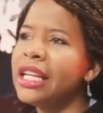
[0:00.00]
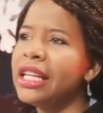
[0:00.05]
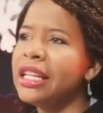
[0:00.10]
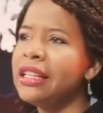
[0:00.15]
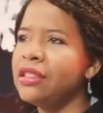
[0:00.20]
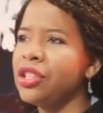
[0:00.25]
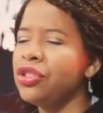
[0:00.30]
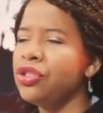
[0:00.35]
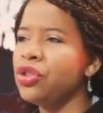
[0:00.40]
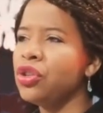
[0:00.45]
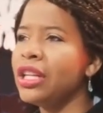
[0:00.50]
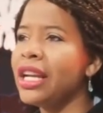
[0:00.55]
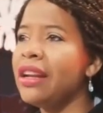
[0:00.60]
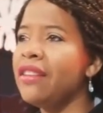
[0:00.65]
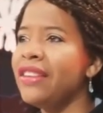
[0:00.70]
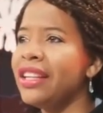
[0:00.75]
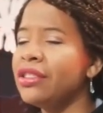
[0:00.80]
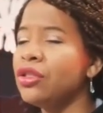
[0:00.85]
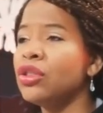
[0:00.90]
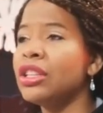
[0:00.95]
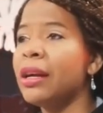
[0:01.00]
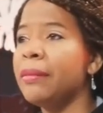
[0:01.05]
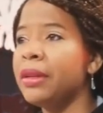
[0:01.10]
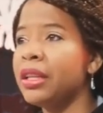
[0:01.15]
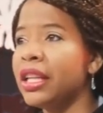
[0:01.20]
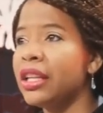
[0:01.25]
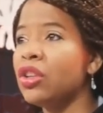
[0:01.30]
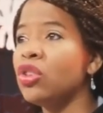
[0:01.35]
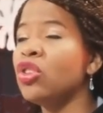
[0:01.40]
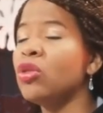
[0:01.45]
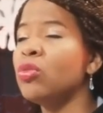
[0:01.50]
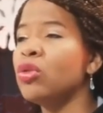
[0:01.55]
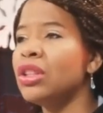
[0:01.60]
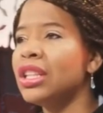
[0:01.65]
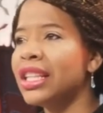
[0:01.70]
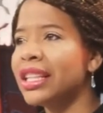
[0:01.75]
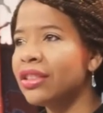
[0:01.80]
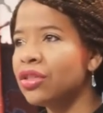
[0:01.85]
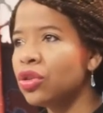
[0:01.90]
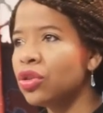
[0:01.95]
el señor Alberto Caminero como
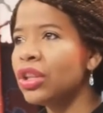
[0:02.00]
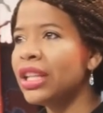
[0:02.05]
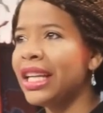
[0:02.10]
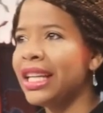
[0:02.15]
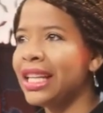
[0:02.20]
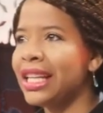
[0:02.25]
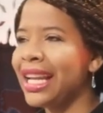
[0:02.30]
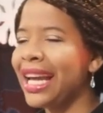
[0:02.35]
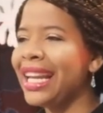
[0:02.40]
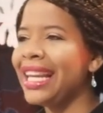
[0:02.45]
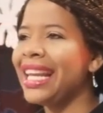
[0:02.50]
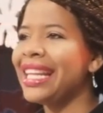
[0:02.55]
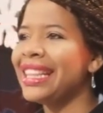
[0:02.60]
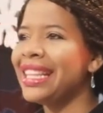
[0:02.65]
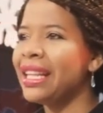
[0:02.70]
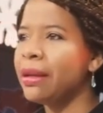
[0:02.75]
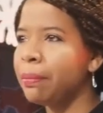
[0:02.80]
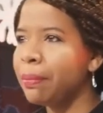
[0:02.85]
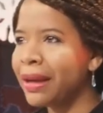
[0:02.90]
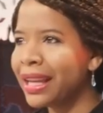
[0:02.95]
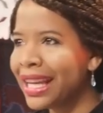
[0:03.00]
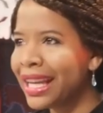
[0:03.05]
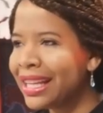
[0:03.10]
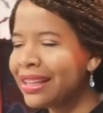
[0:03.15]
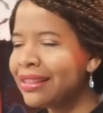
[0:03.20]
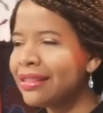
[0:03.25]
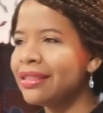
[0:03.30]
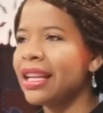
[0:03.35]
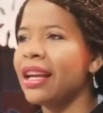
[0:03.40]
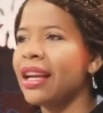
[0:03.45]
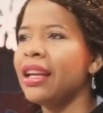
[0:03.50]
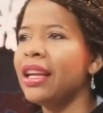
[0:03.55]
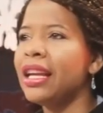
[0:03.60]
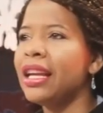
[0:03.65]
director general de prensa